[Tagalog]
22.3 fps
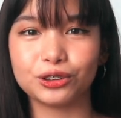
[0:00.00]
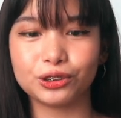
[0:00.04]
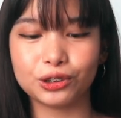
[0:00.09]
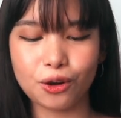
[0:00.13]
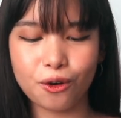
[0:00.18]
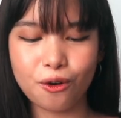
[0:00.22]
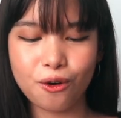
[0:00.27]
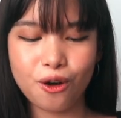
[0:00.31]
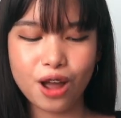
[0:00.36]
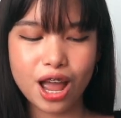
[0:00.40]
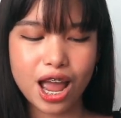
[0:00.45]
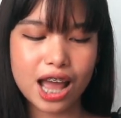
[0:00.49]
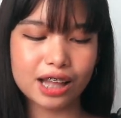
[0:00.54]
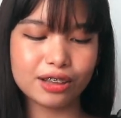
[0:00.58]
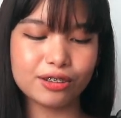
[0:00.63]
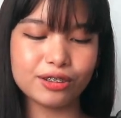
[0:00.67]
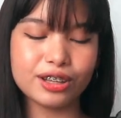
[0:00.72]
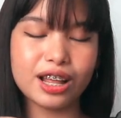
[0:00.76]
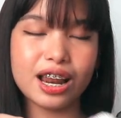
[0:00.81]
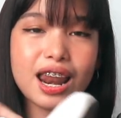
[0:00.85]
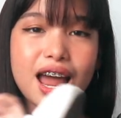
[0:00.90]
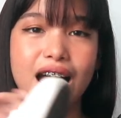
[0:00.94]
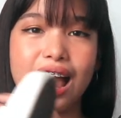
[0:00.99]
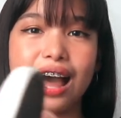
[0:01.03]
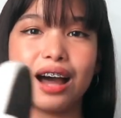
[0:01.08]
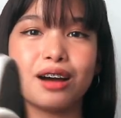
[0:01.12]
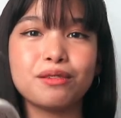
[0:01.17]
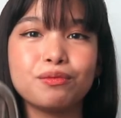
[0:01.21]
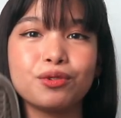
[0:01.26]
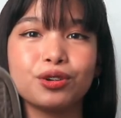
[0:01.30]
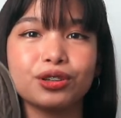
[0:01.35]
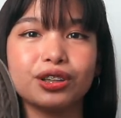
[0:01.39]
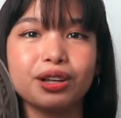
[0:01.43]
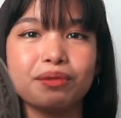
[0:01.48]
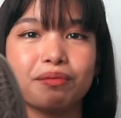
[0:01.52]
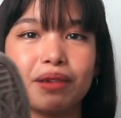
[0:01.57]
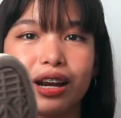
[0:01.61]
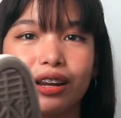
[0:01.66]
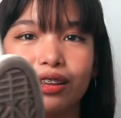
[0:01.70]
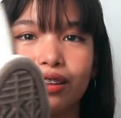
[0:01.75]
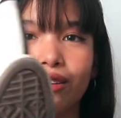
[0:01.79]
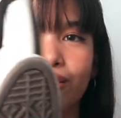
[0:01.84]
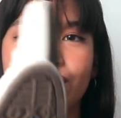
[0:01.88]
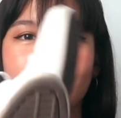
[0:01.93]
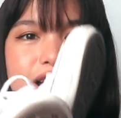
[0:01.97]
So, eto na lang. Buta
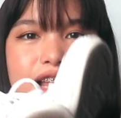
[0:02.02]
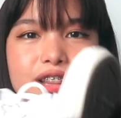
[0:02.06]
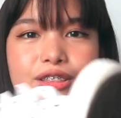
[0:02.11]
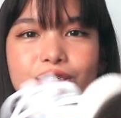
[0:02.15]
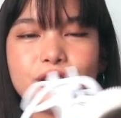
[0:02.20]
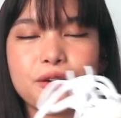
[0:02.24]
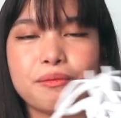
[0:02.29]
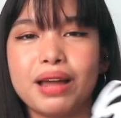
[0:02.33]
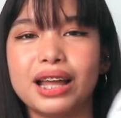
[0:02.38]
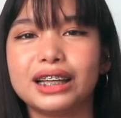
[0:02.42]
meron ng ganito.